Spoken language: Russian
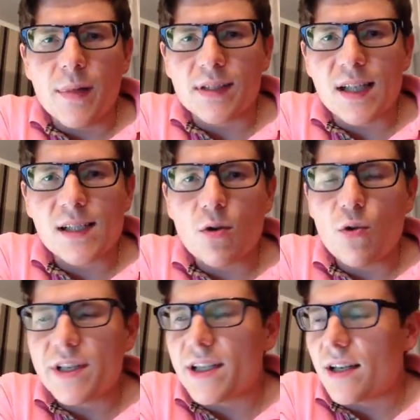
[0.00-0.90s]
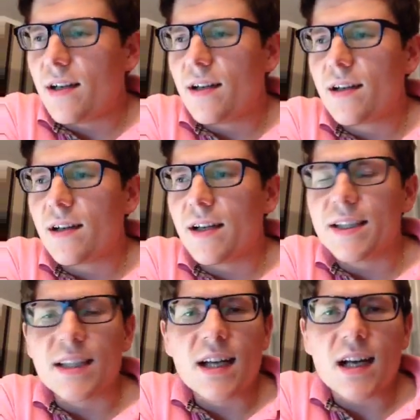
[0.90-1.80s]
Настройте э,
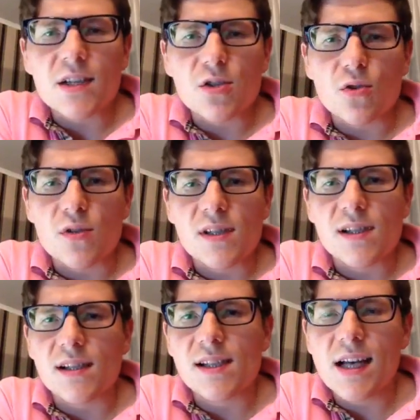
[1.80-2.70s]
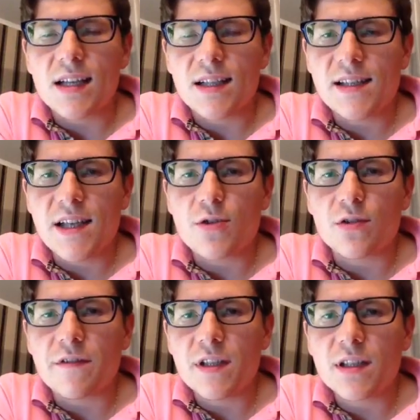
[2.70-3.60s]
интеграцию с социальной сетью
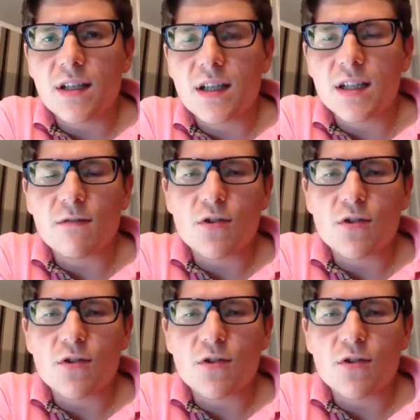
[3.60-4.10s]
Twitter для того,